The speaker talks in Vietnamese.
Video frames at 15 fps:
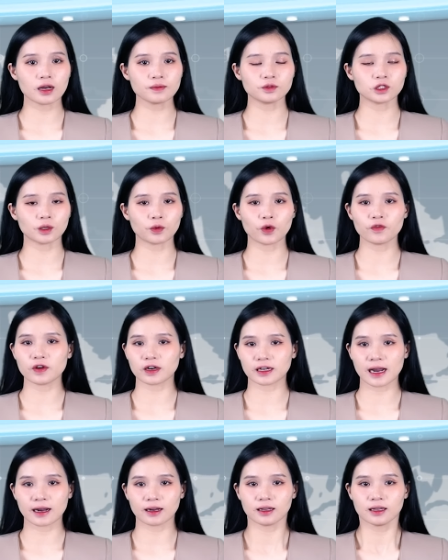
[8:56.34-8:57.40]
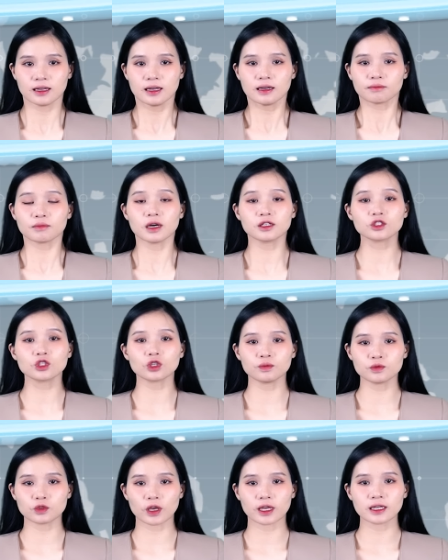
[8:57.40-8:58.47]
cấp trong khu vực rằng bến
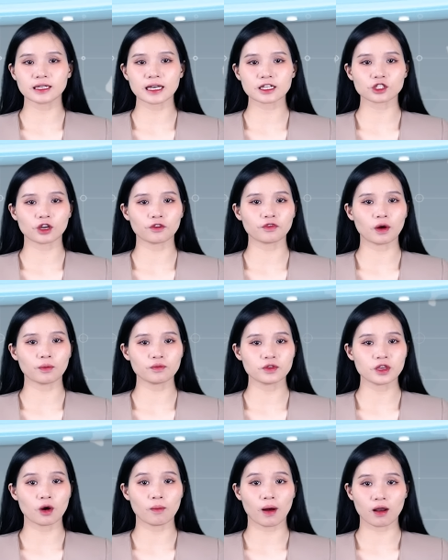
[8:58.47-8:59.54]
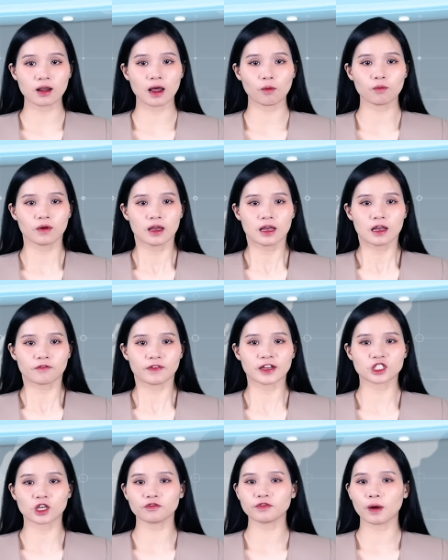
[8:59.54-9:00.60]
trung chuyển các sản phẩm dầu mỏ lỏng và
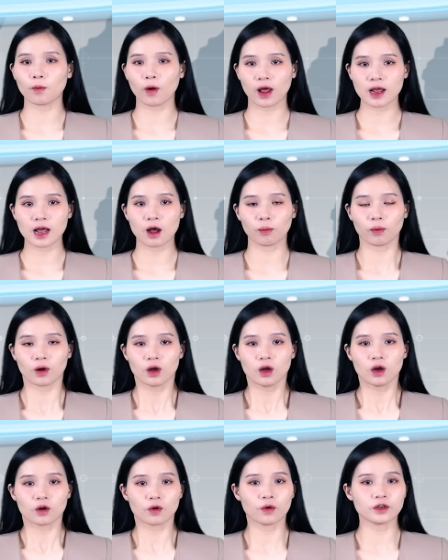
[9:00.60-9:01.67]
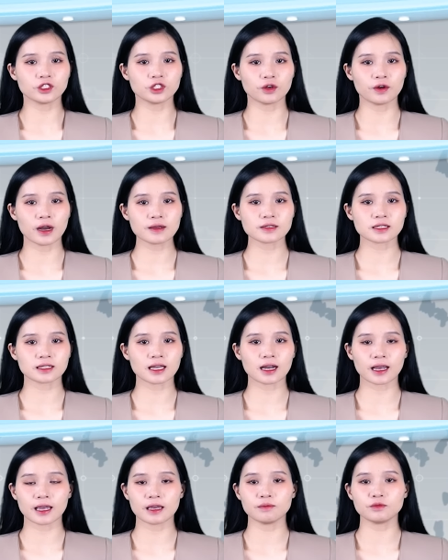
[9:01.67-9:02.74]
sản phẩm hóa học của Yunes
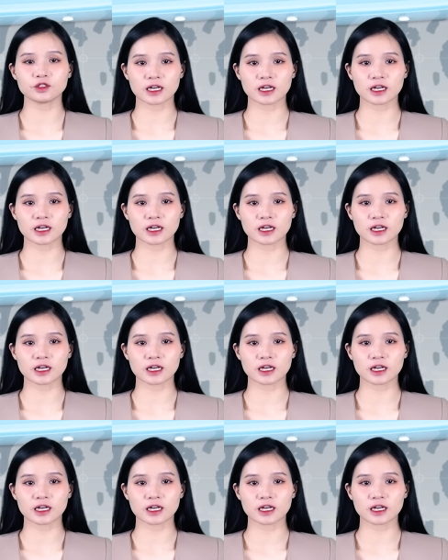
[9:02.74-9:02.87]
Takhim